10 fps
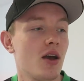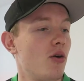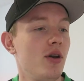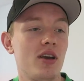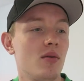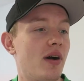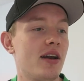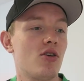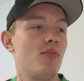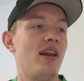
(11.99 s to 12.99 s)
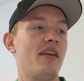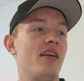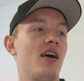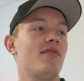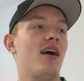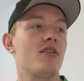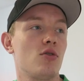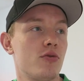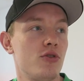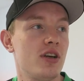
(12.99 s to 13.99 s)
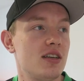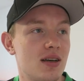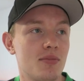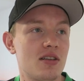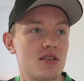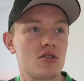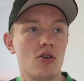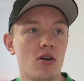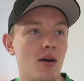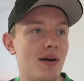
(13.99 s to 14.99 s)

und nicht in meinen kompletten Erwartungen für die gesamte Saison,